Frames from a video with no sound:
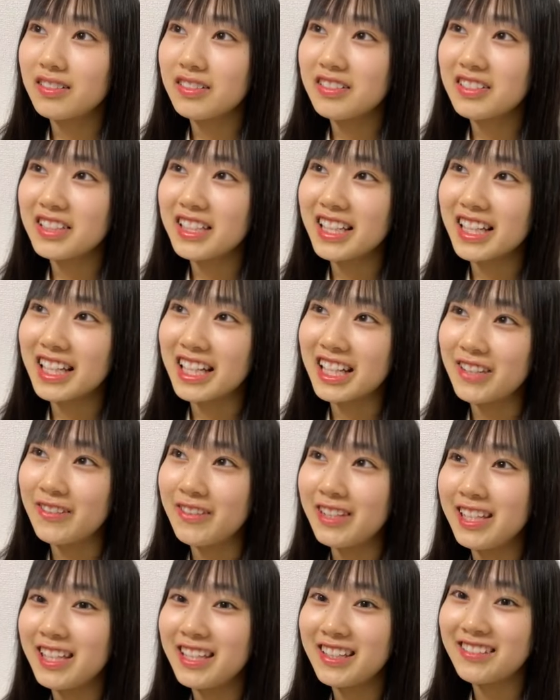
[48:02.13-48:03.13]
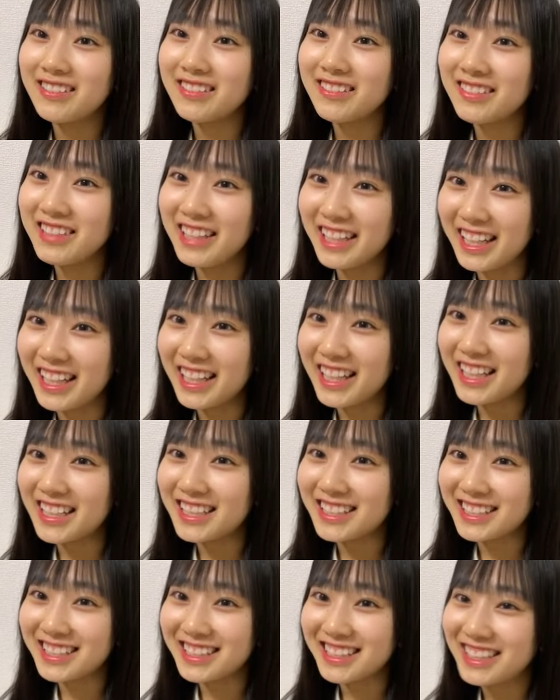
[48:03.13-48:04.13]
徳永に喜んでや
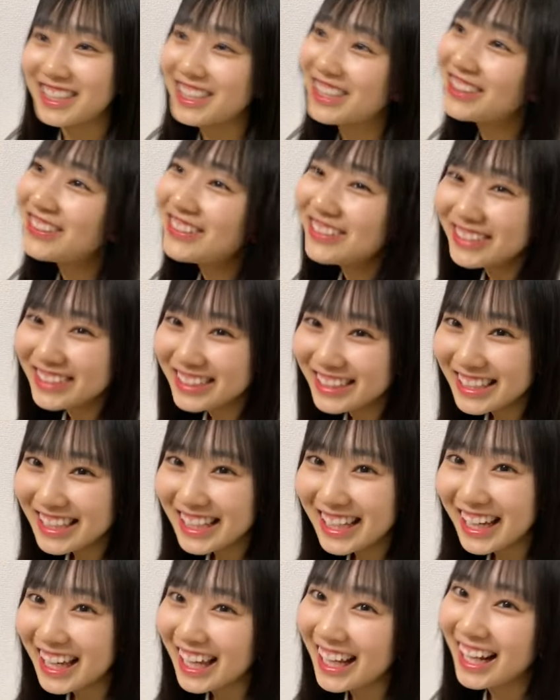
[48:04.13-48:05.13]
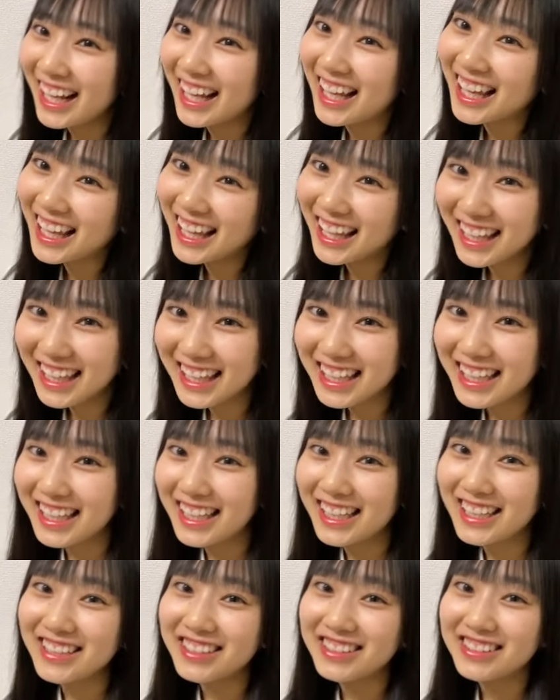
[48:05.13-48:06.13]
がるって思いながら振っ
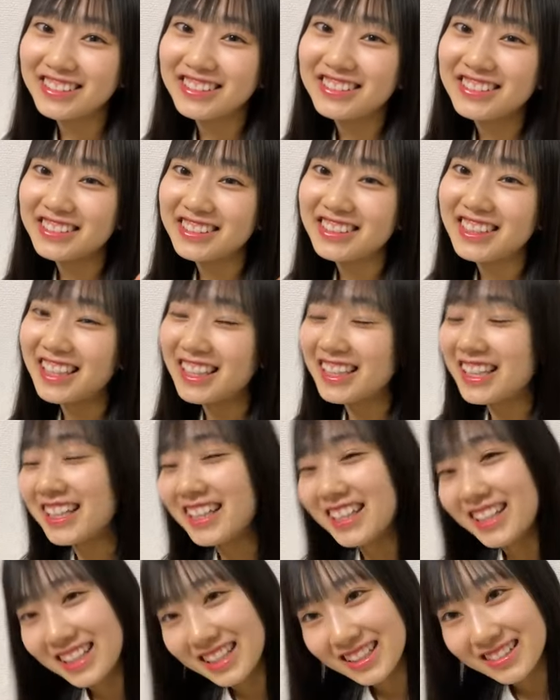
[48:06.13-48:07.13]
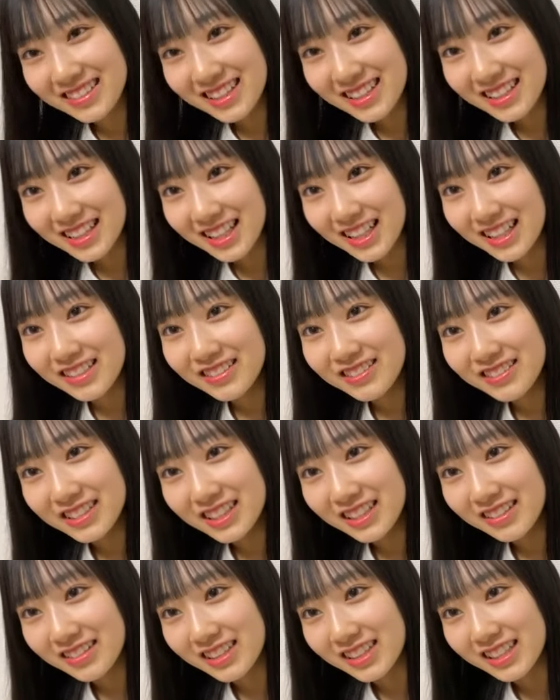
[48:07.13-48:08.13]
て出たりください
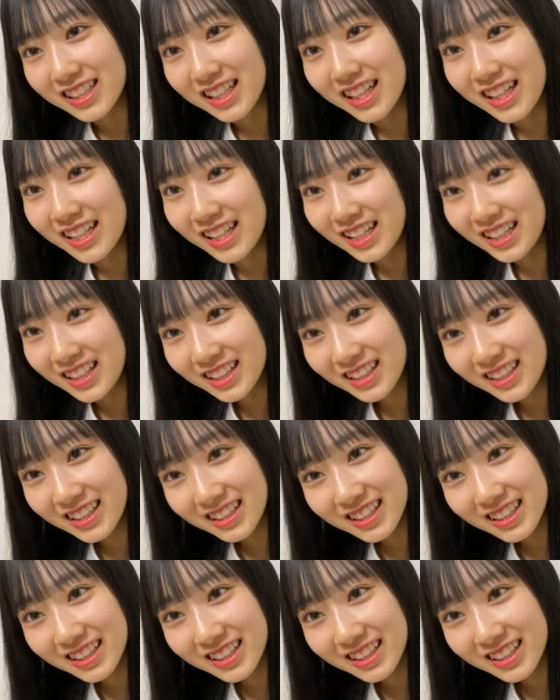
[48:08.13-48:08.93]
振ってください